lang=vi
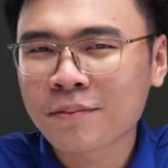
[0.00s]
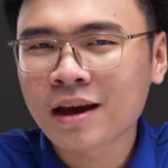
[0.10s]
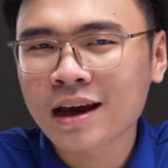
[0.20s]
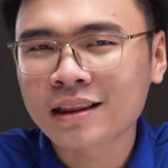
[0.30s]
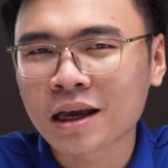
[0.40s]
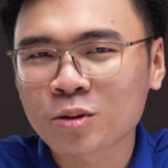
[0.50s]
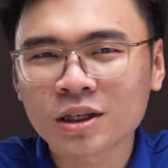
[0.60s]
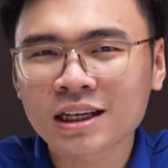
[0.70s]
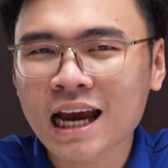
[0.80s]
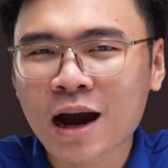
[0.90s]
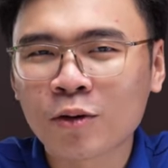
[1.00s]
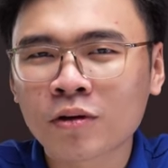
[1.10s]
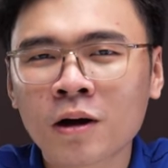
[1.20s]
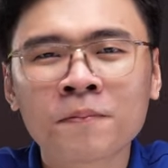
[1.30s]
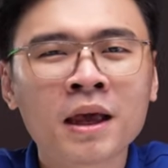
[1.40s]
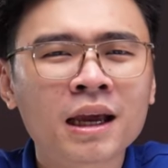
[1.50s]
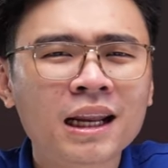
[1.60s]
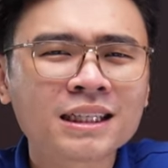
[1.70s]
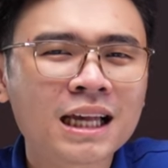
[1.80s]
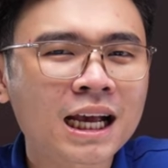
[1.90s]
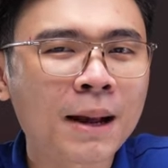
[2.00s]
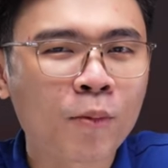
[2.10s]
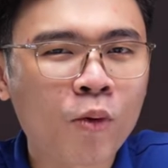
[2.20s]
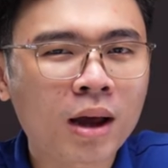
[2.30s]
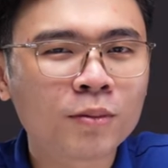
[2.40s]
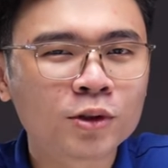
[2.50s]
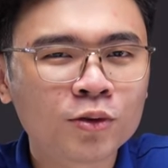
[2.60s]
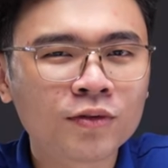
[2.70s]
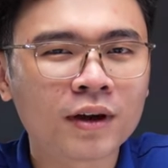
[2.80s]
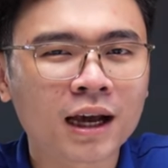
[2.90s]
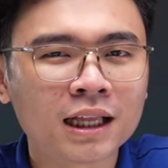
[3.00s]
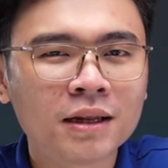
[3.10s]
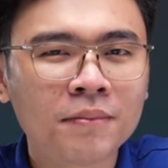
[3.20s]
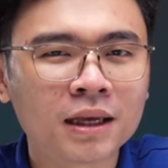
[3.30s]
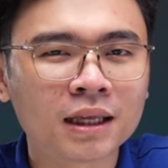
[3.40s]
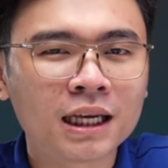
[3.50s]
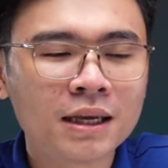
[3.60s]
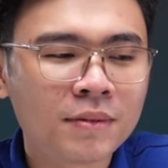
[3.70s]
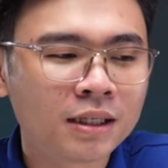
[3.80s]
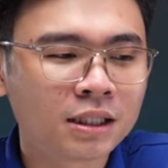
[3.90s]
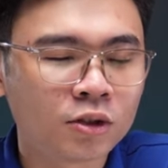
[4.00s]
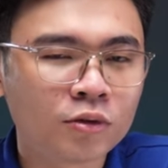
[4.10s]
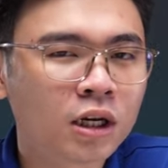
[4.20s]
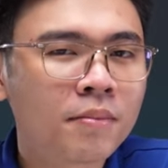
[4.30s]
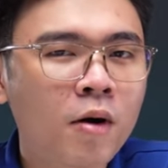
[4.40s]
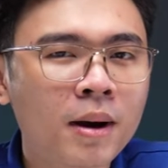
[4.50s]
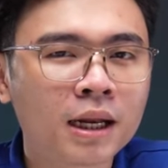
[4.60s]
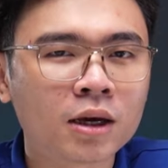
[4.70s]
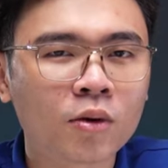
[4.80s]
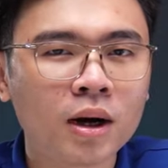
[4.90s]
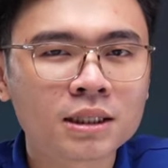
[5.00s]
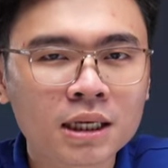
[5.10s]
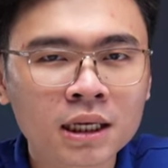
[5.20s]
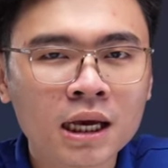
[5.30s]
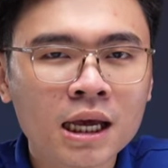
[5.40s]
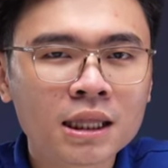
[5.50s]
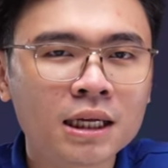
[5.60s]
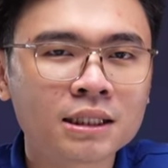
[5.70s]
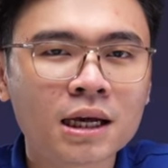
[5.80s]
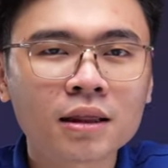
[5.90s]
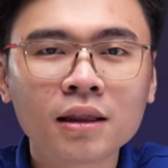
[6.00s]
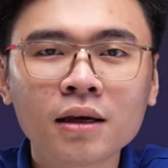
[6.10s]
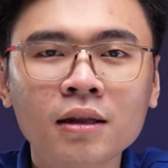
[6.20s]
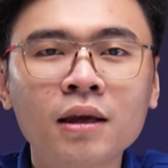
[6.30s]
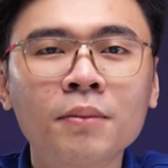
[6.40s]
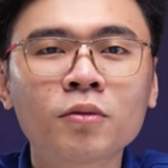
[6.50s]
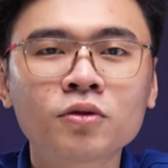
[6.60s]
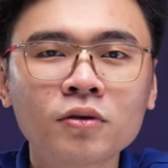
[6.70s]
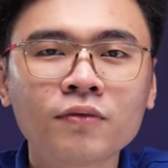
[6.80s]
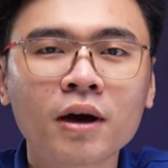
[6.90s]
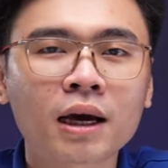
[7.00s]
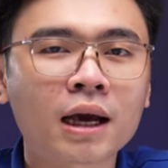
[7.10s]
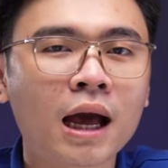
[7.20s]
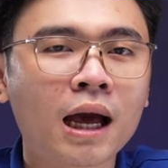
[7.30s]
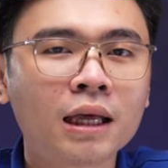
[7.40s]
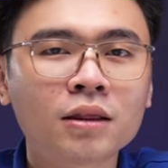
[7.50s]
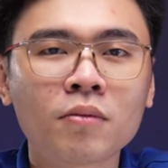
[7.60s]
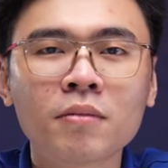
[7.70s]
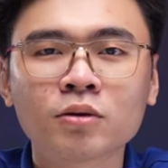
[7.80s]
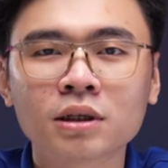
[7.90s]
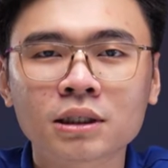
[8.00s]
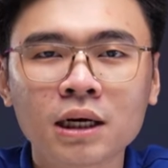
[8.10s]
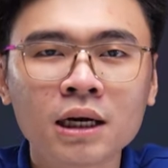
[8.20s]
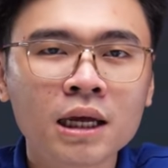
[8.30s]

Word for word: em nghe thấy cũng rất cao đúng không đánh giá cảm quan một chút về cá nhân mình khi mà sử dụng những cái mẫu màn hình của Asus thì sẽ thiên một chút về cái tông màu rực rỡ